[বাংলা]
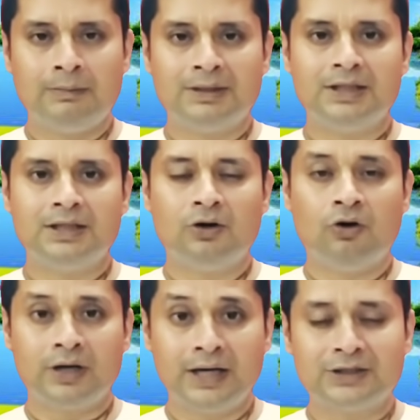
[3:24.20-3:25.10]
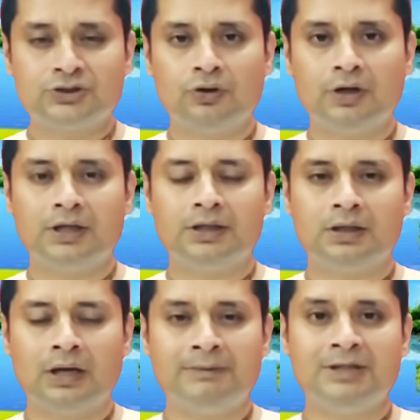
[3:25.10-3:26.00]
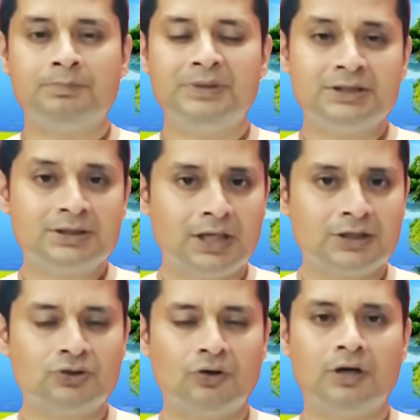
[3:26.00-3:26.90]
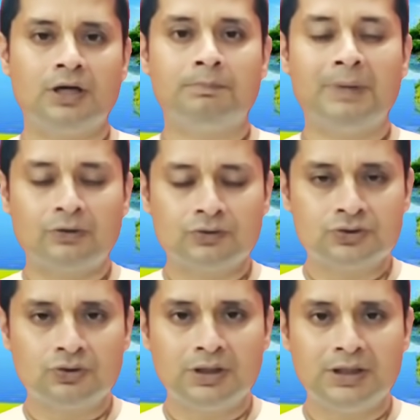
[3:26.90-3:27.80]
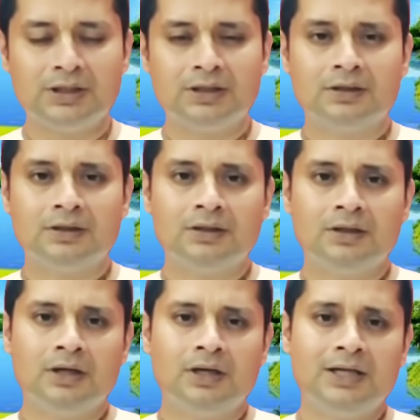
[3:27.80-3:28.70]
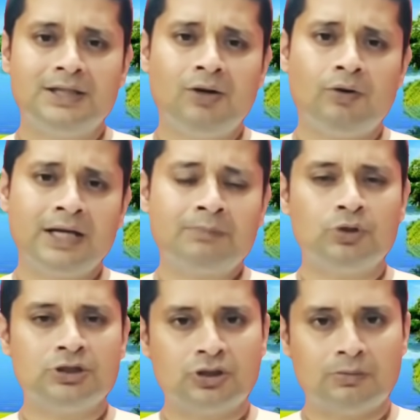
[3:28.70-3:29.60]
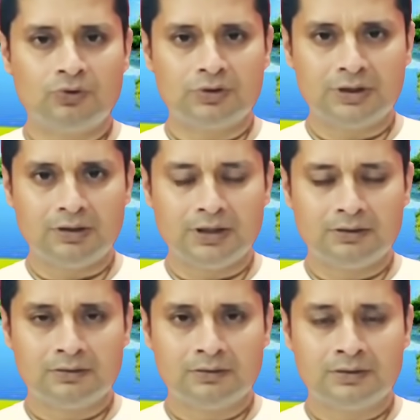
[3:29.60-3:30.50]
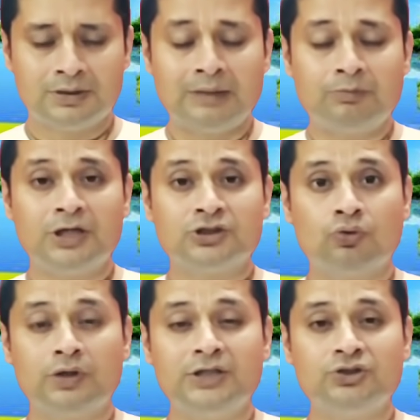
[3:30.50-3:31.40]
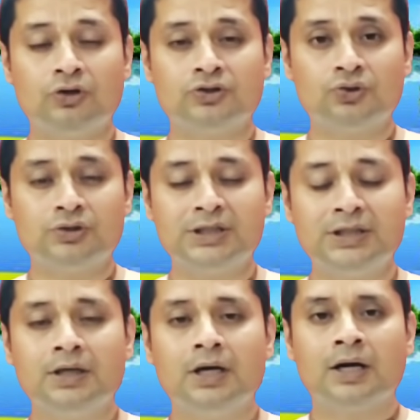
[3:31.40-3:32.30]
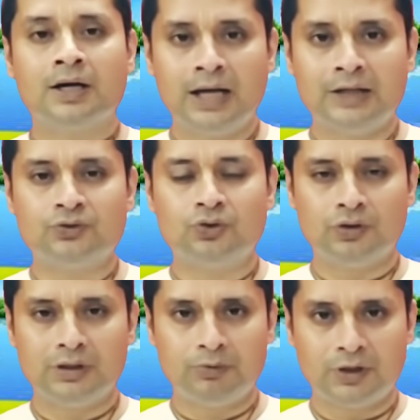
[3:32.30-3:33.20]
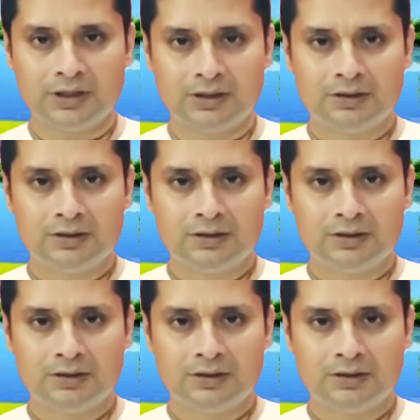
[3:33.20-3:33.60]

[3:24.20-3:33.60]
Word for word: আমাদের অগ্নাশয় আমাদের পিত্তাশয় পাকস্থলী এদের অনেক পরিশ্রম করতে হয় তার ফলে শরীর যন্ত্রটি ক্লান্ত হয়ে পড়ে